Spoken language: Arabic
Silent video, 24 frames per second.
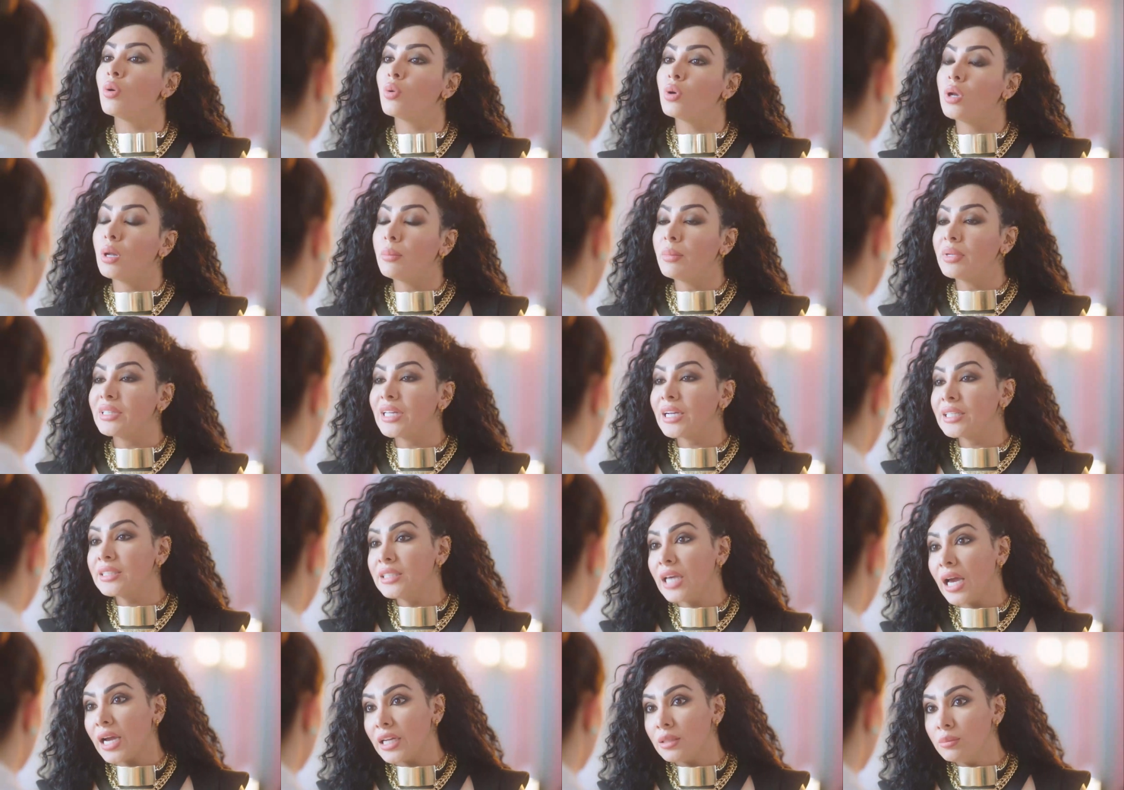ولما
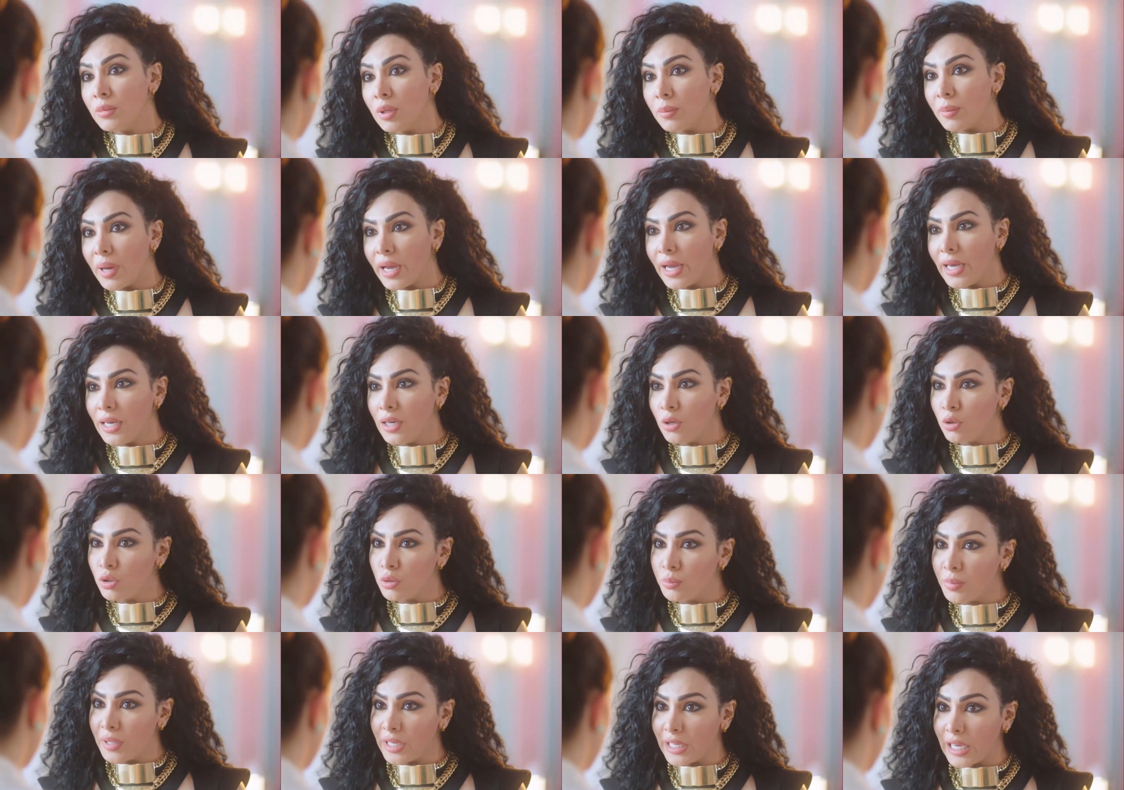تاخدي حاجات من المحل
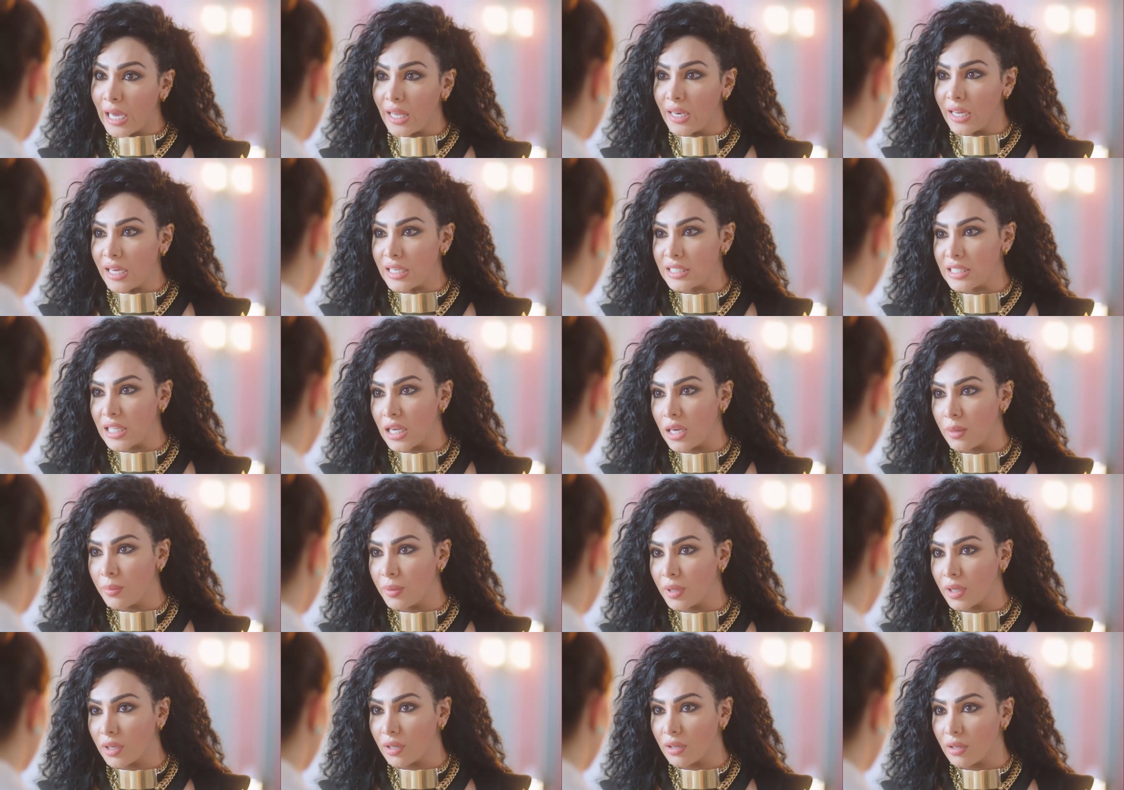وتبيعيها
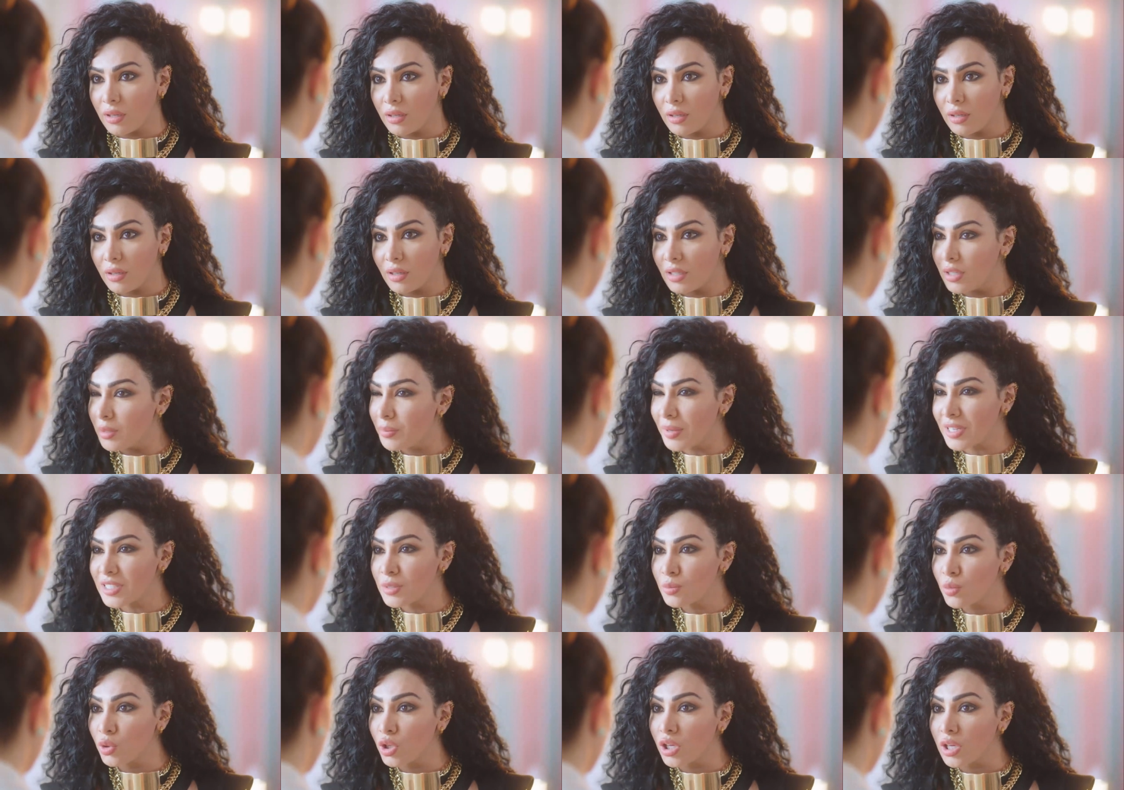لحسابك يبقى
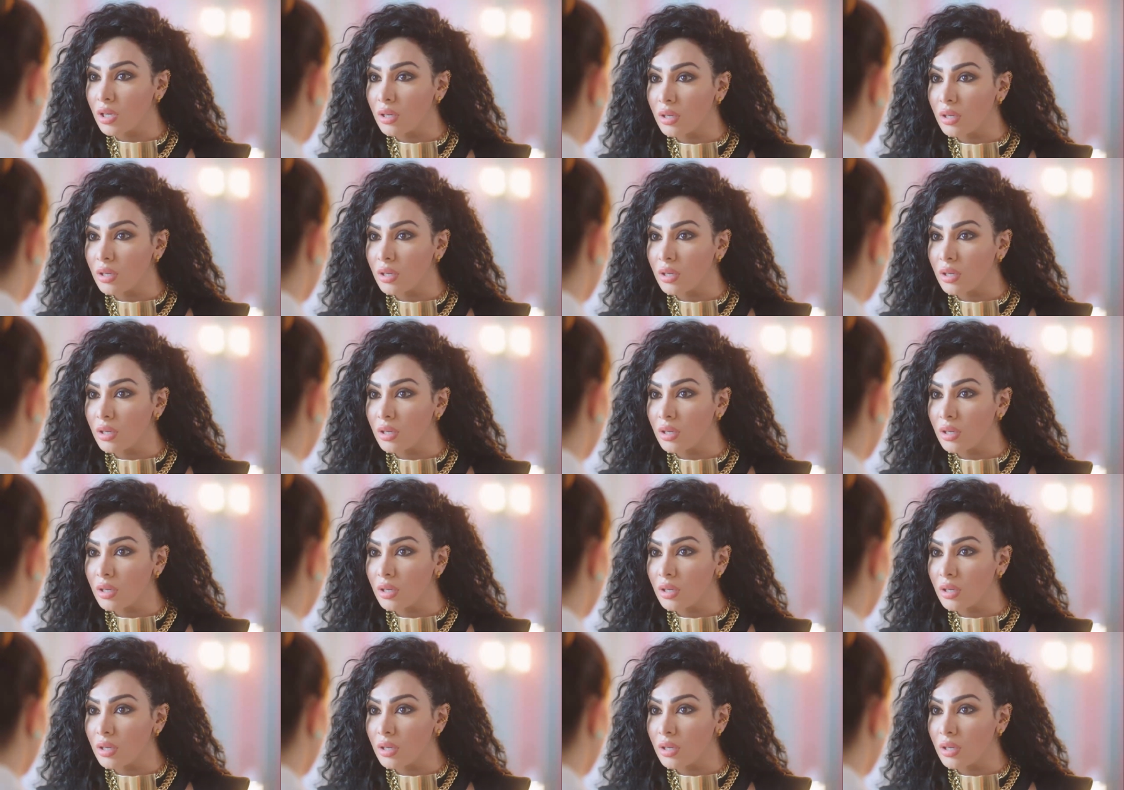اسمه ايه؟